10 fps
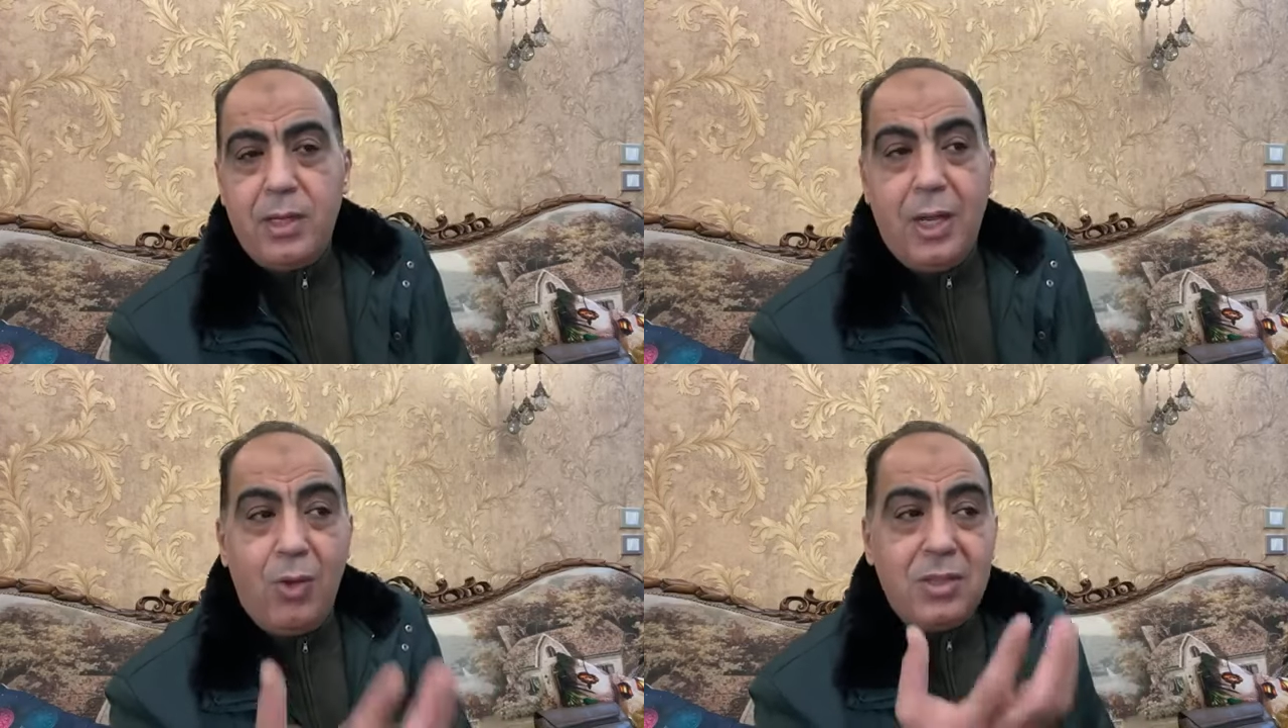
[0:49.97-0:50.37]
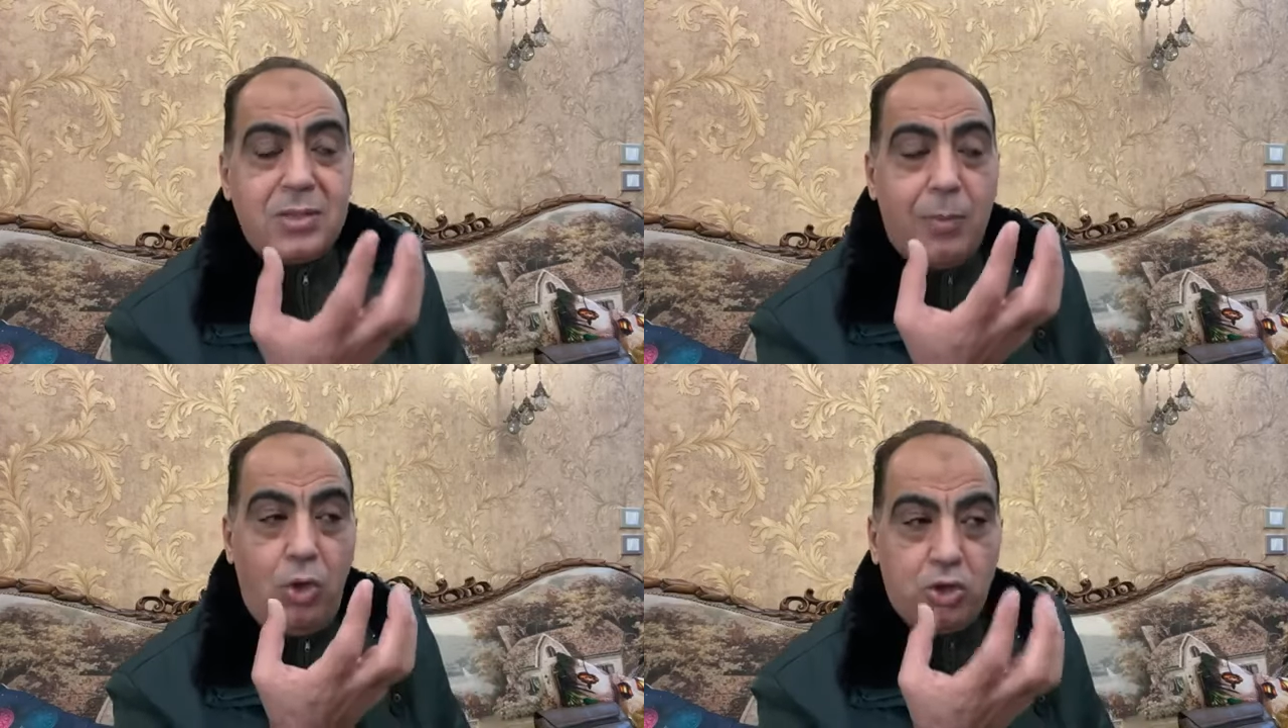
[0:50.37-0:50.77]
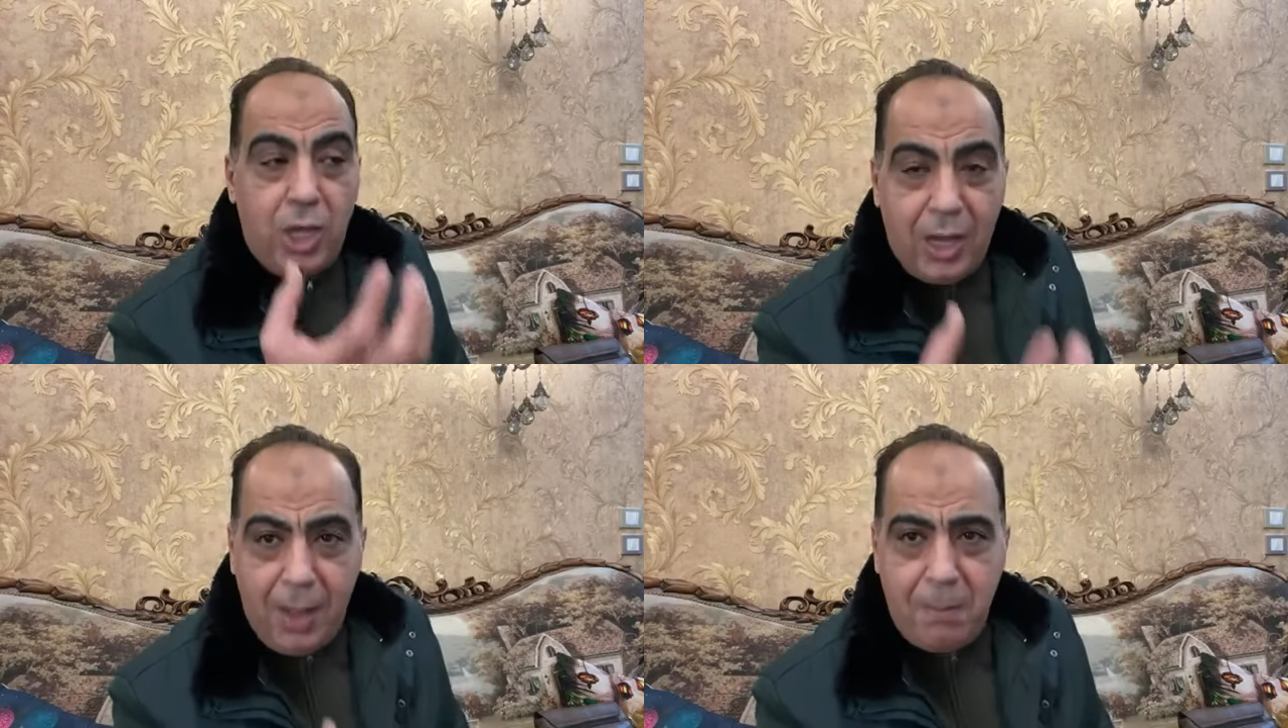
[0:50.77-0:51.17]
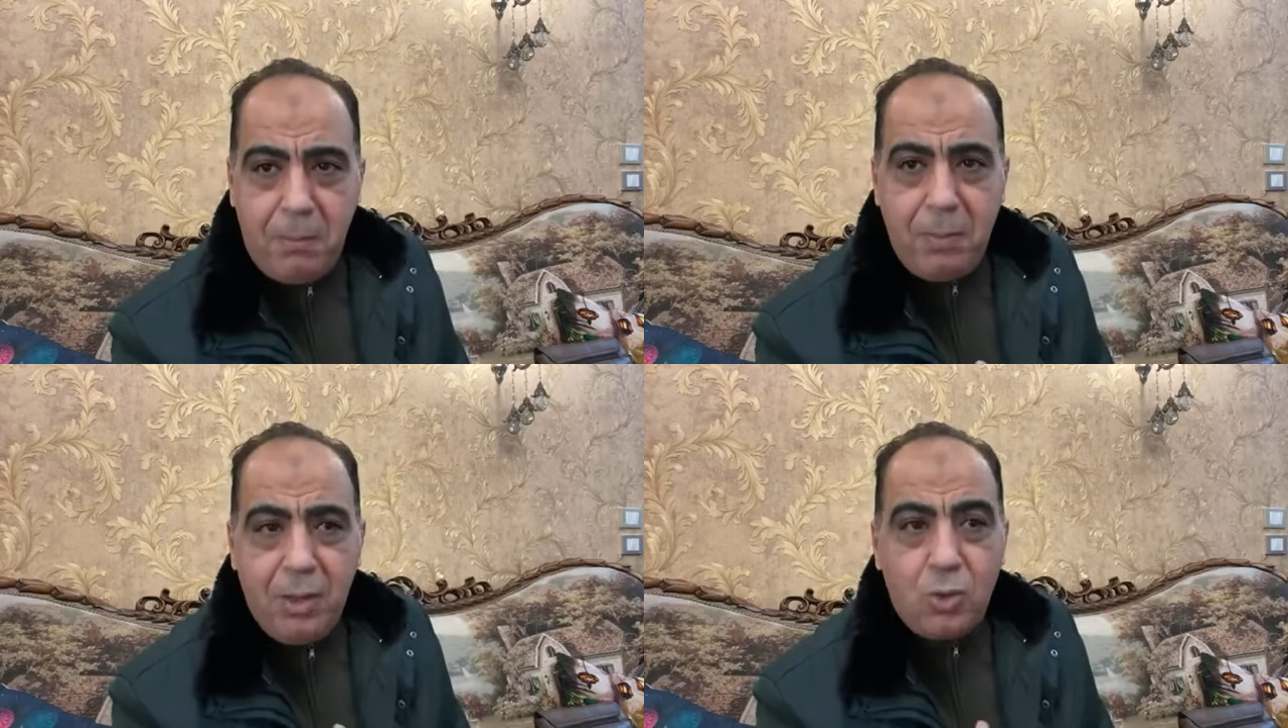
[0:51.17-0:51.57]
لو انت محترم
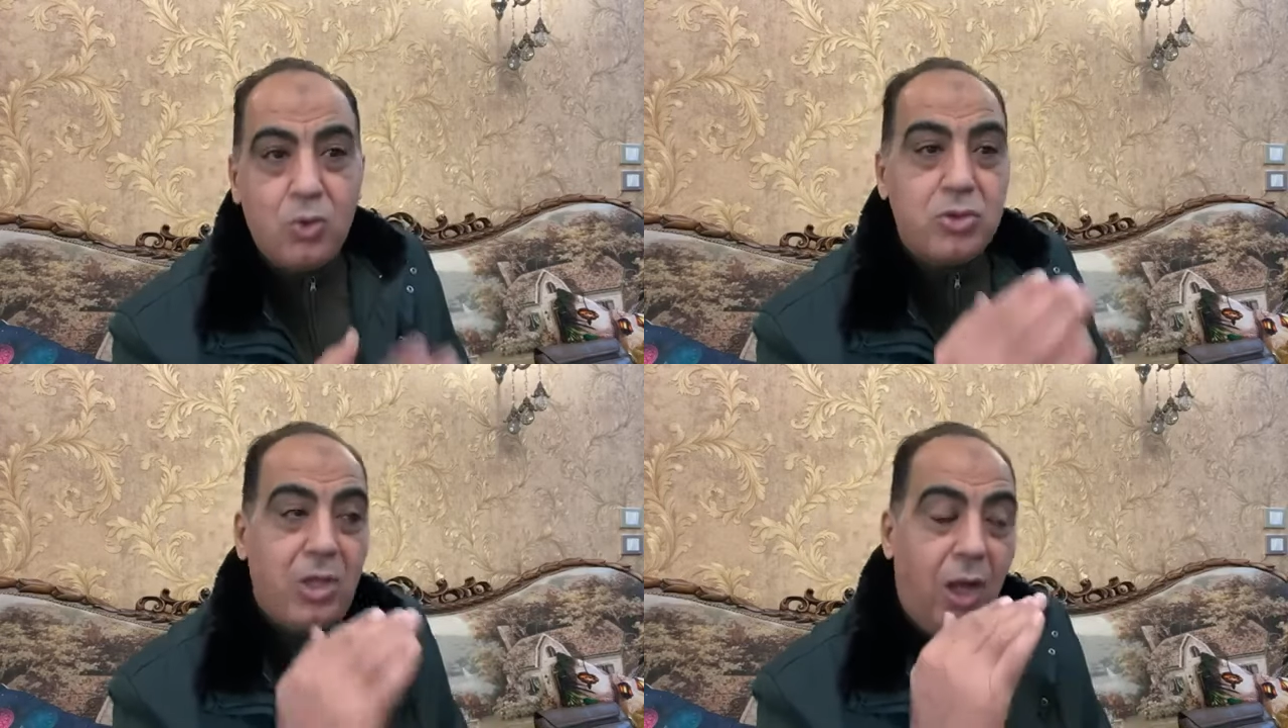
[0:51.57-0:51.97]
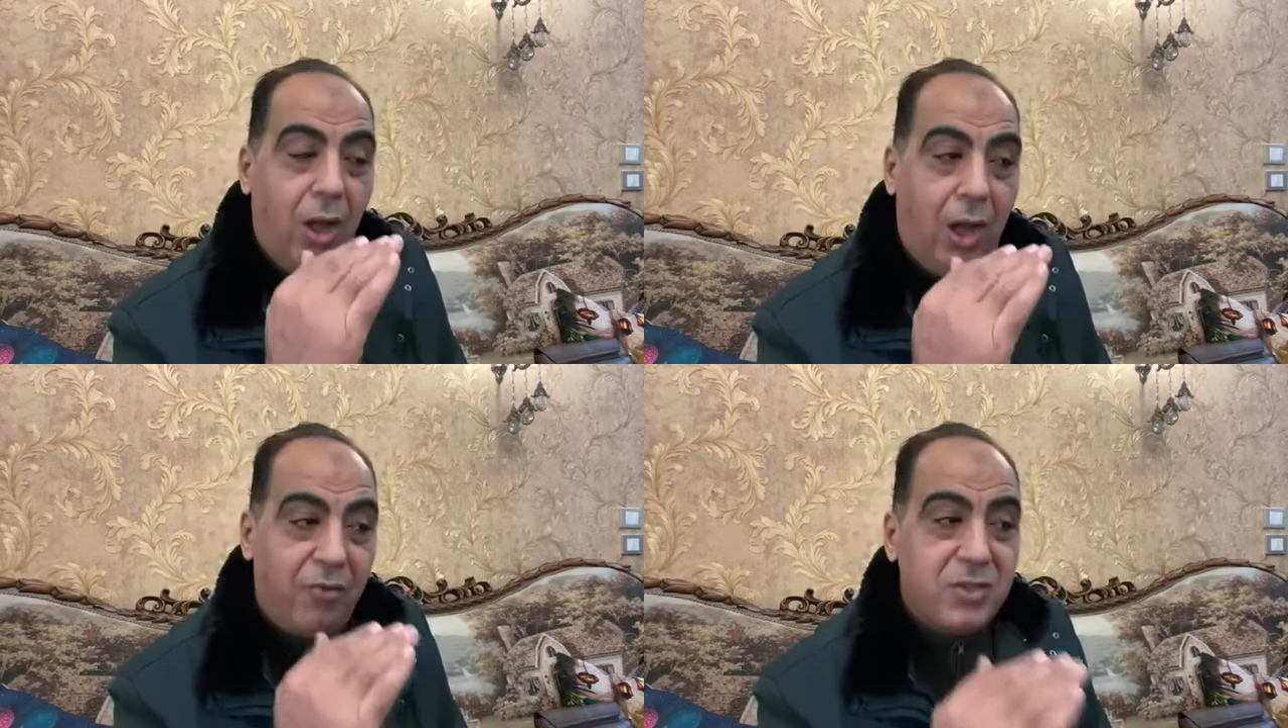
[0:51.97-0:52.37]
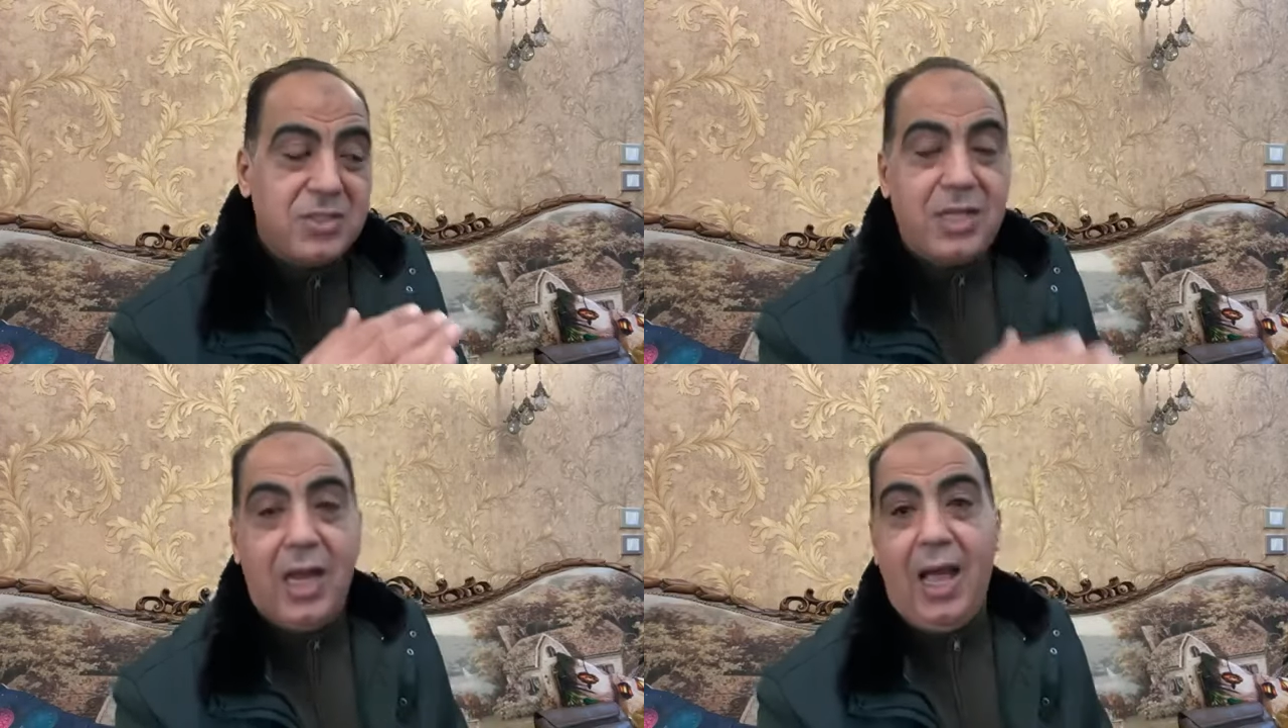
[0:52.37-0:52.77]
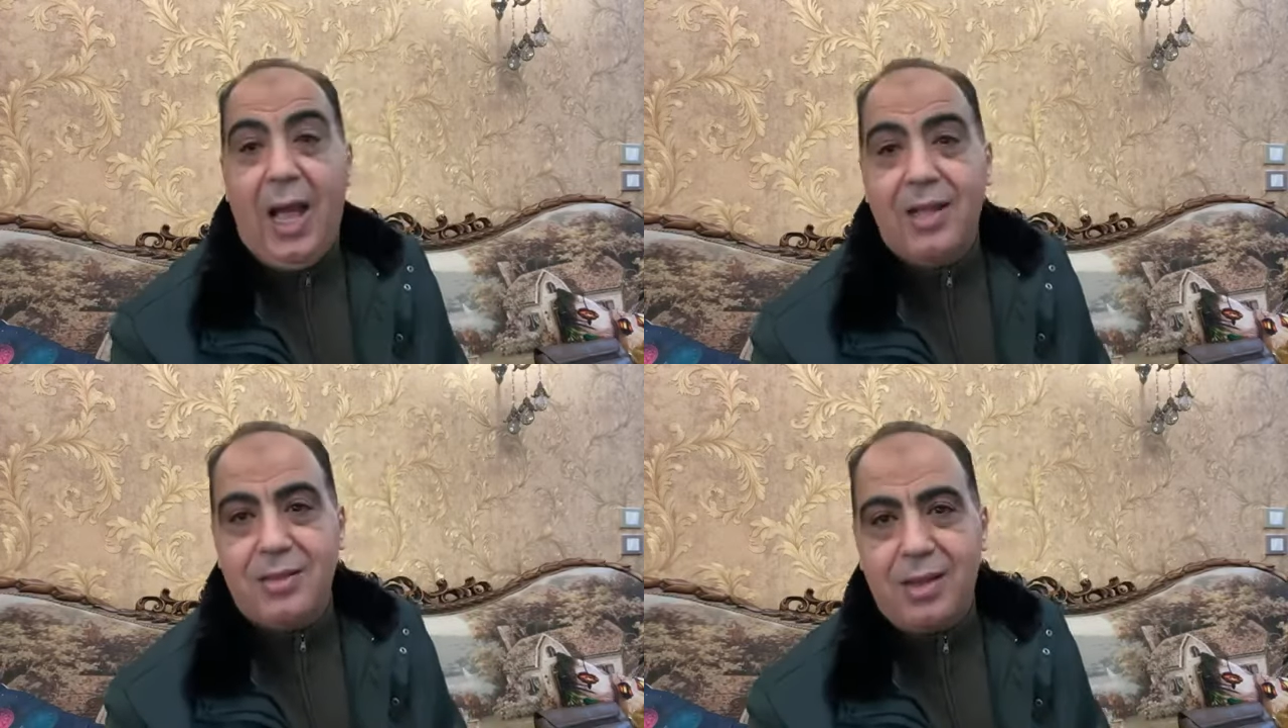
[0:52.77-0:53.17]
كنت حافظت على
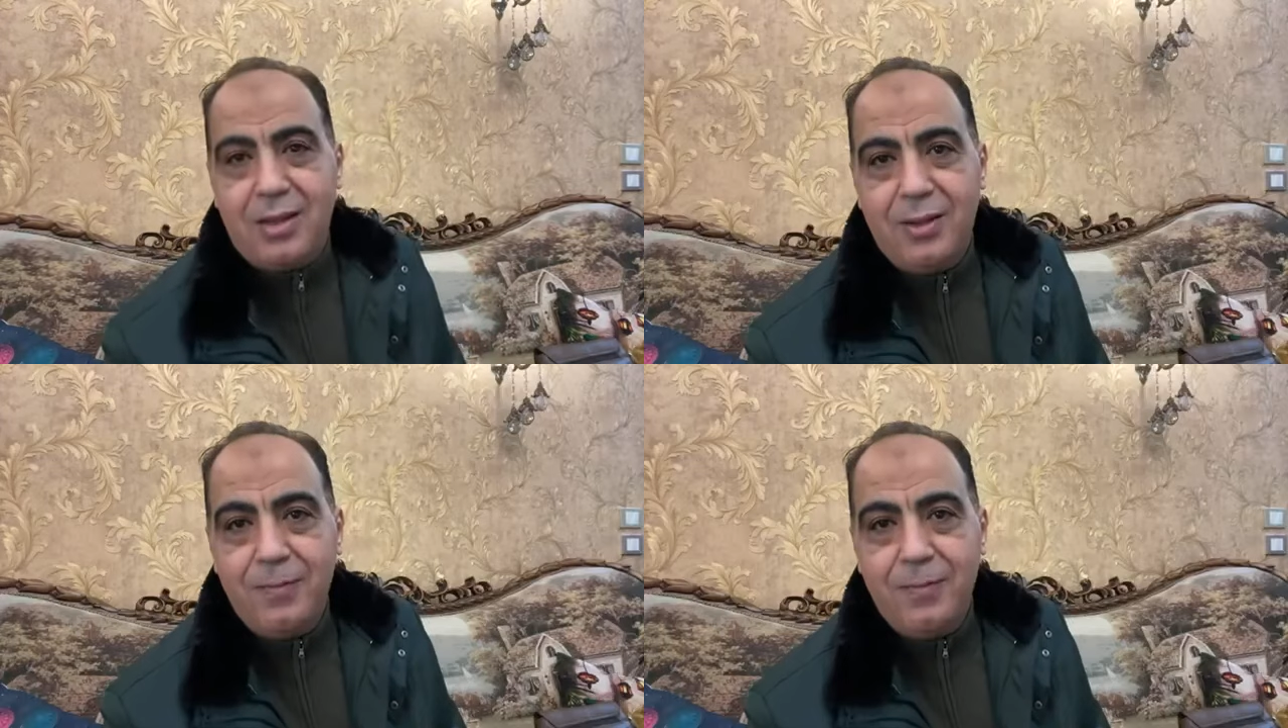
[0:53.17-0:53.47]
عقدك